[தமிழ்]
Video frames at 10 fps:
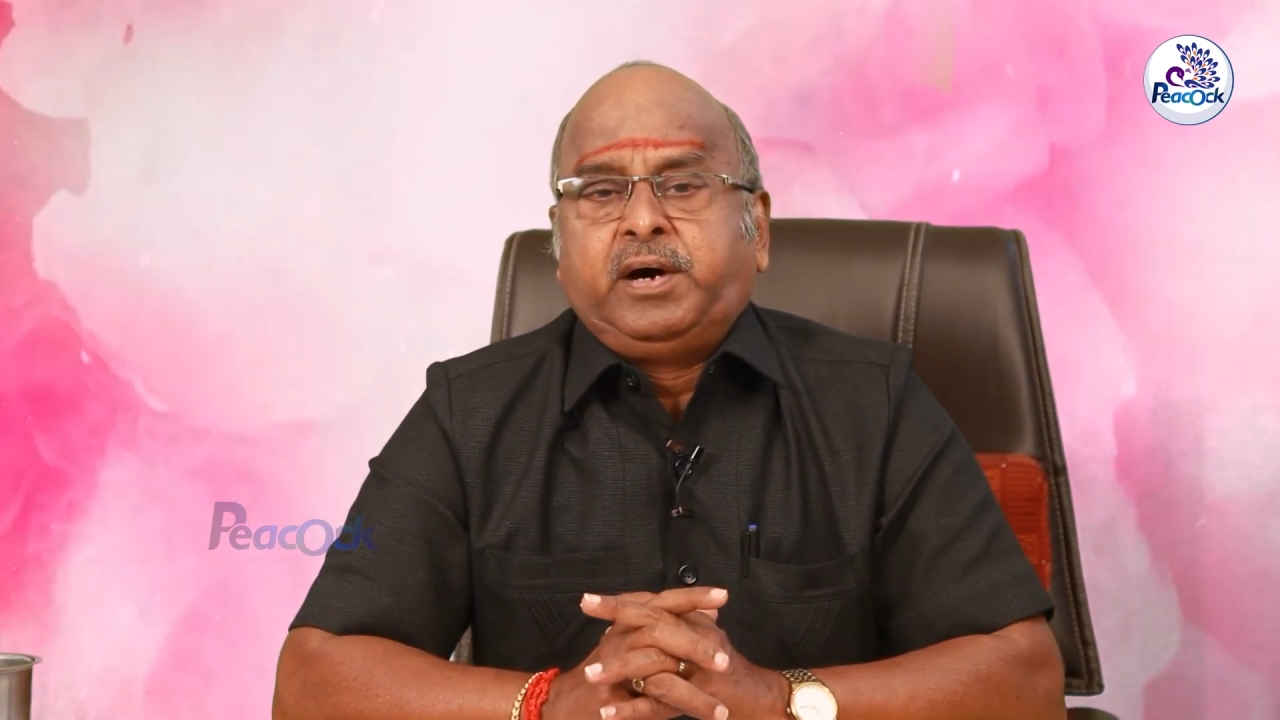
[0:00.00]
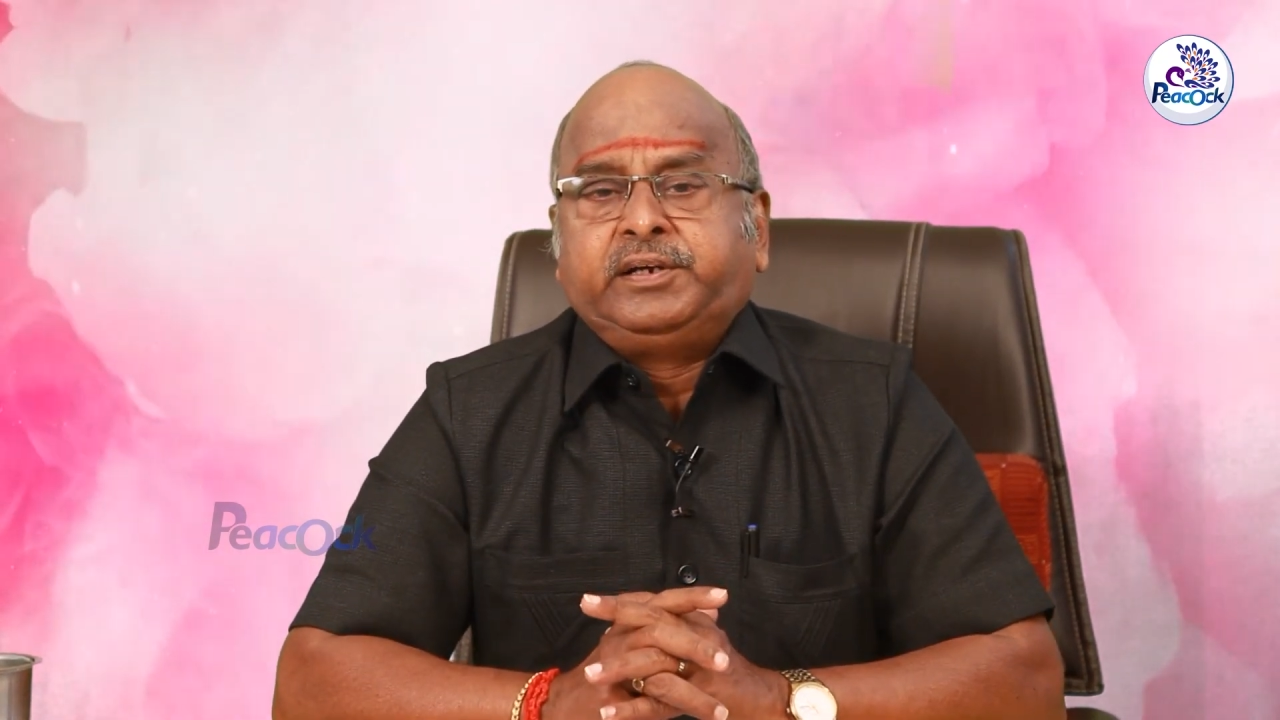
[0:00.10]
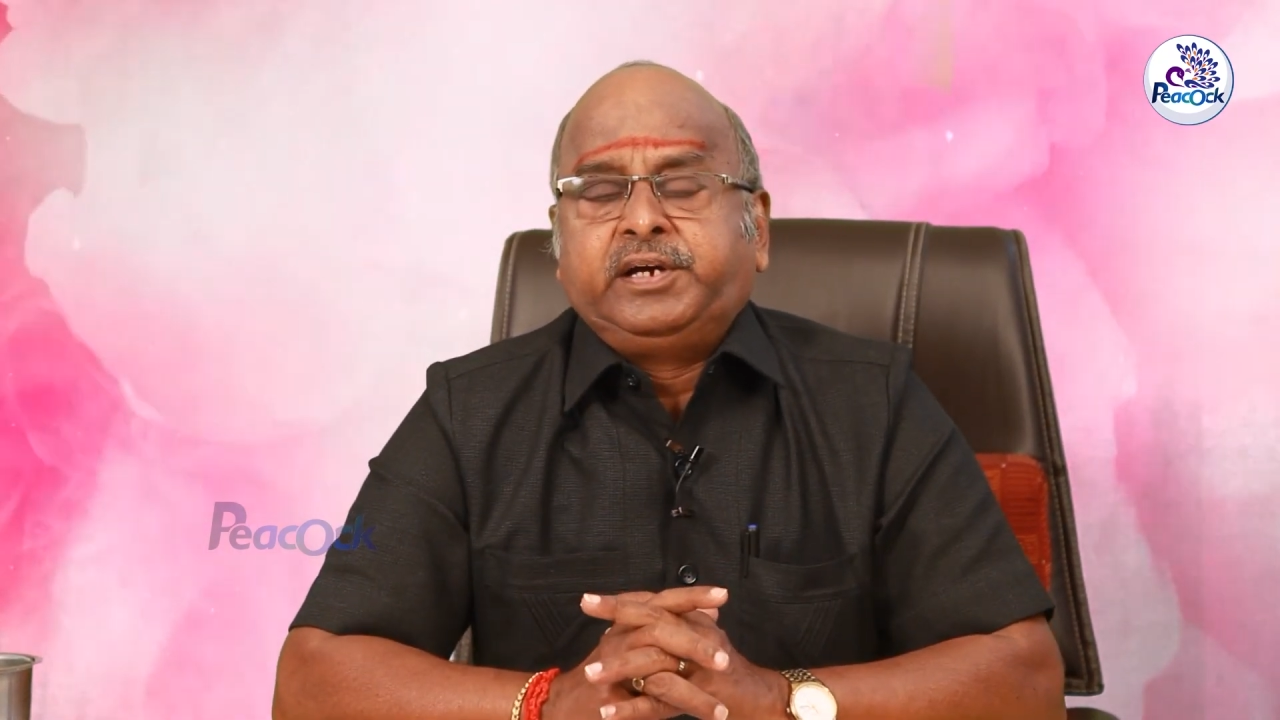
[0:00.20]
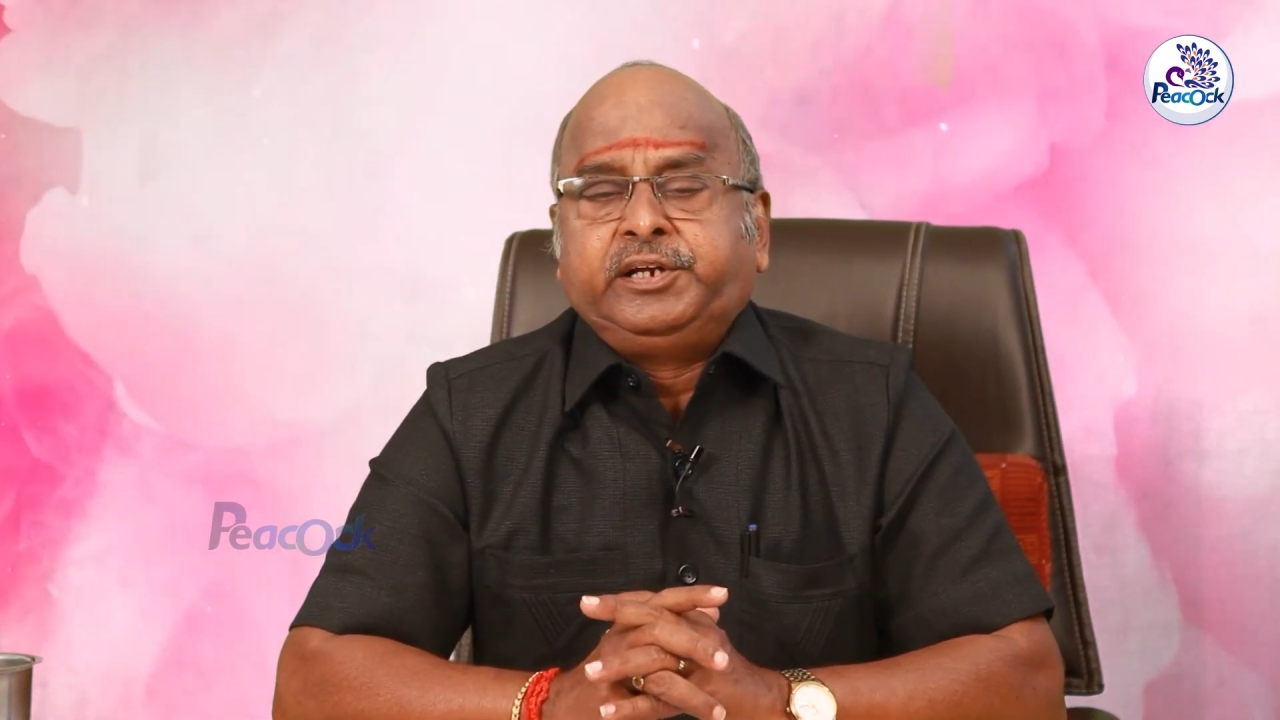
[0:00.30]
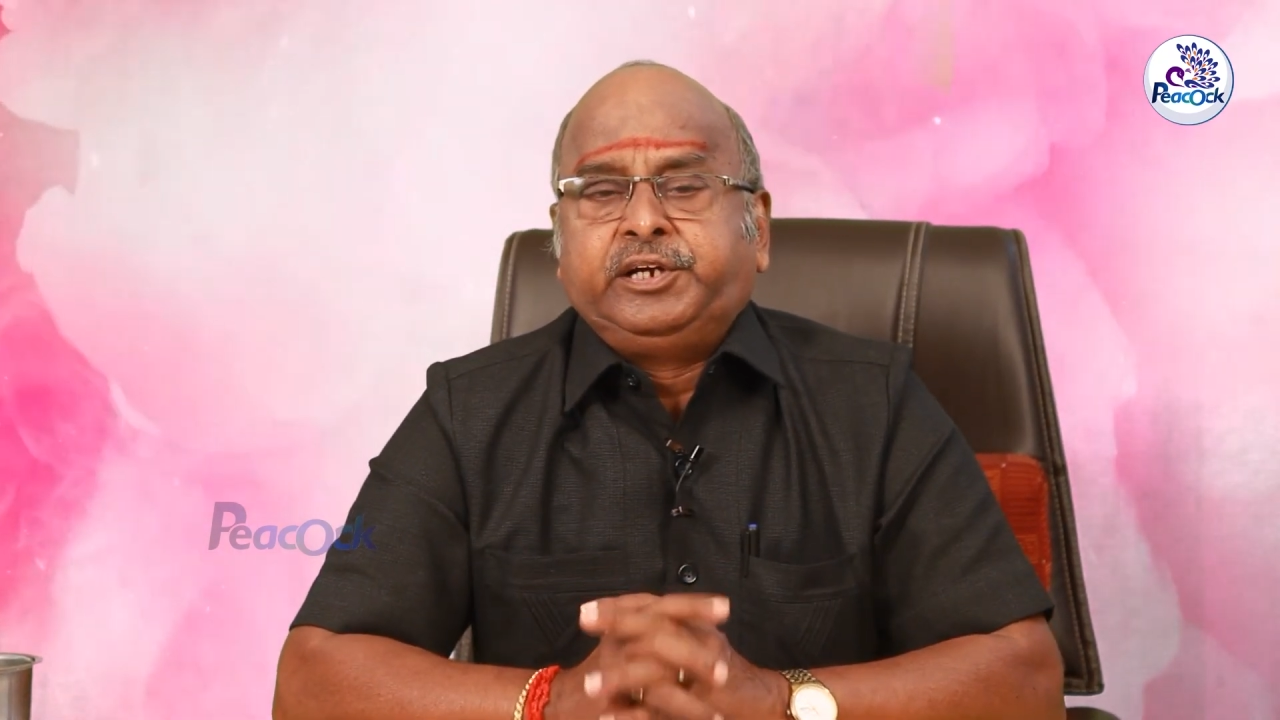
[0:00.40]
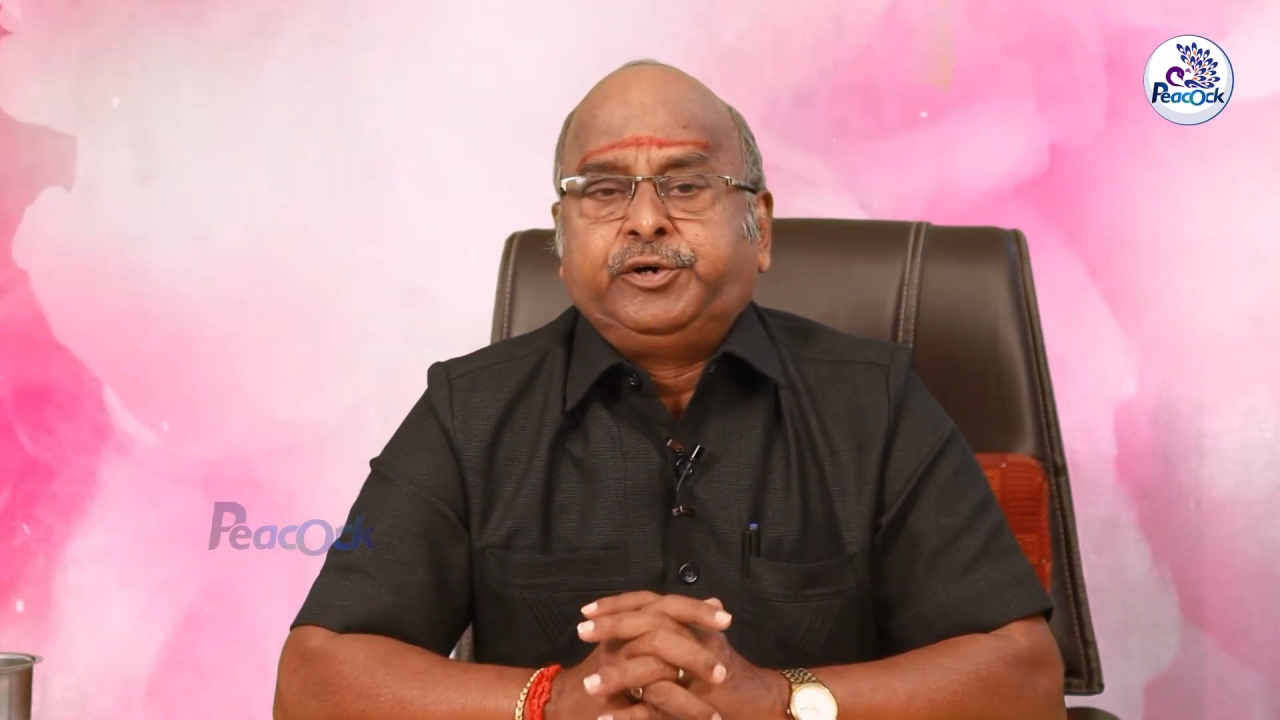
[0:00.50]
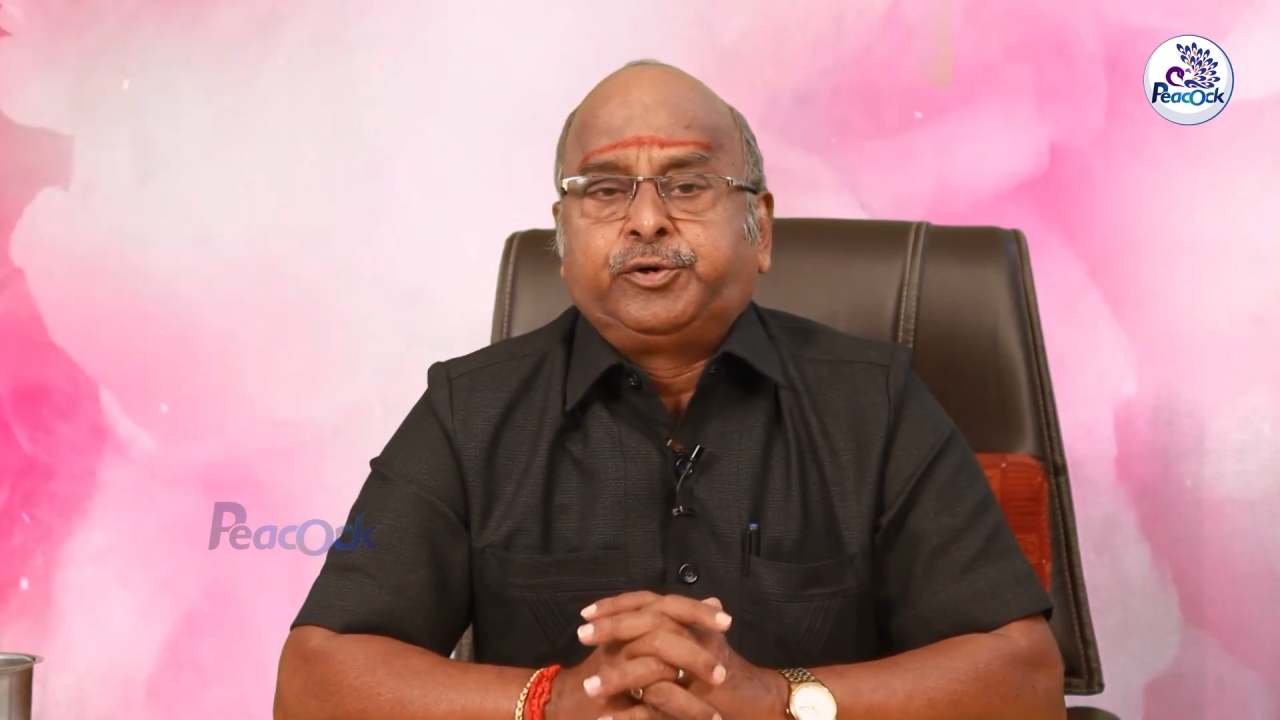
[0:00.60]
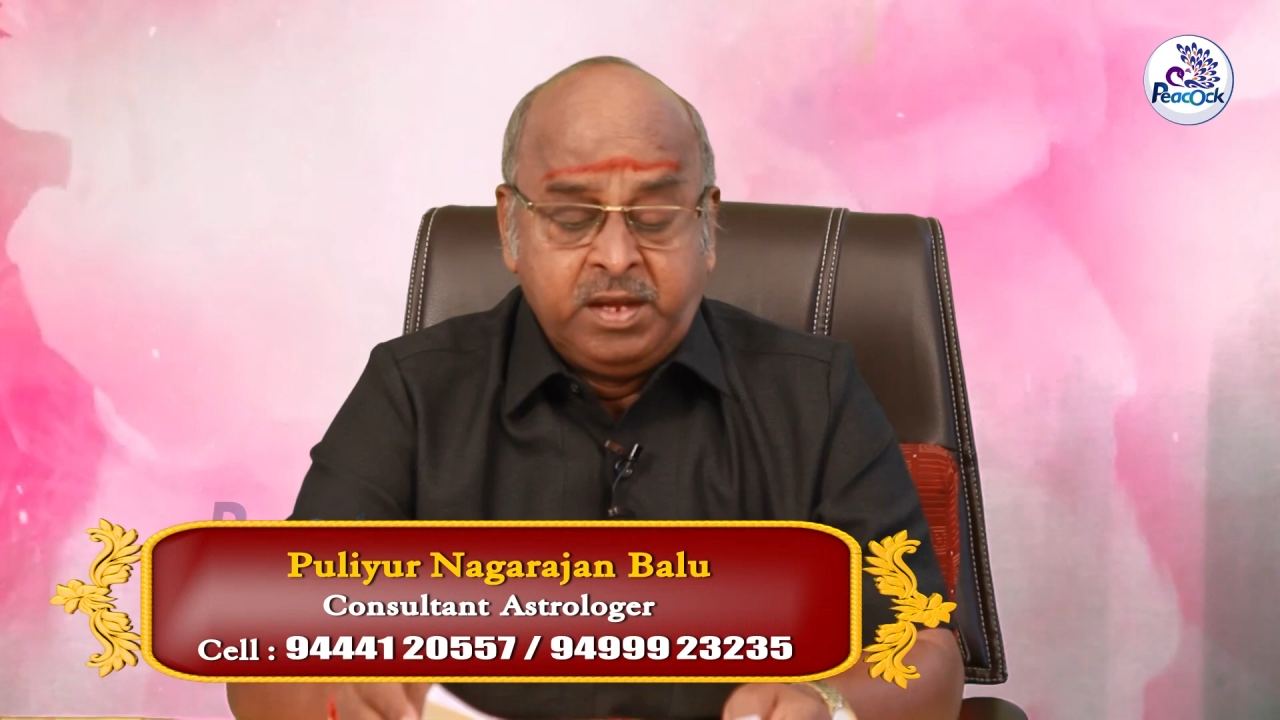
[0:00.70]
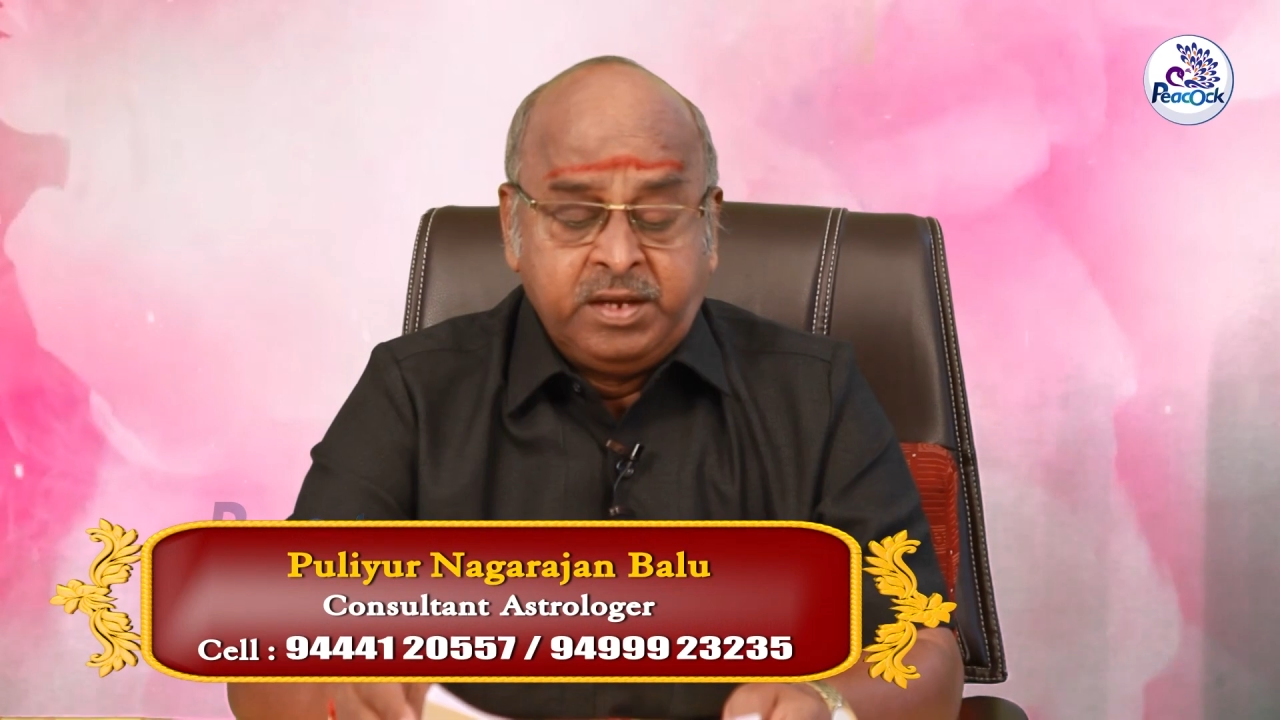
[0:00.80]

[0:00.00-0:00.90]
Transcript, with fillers: பார்க்க இருக்கின்றோம்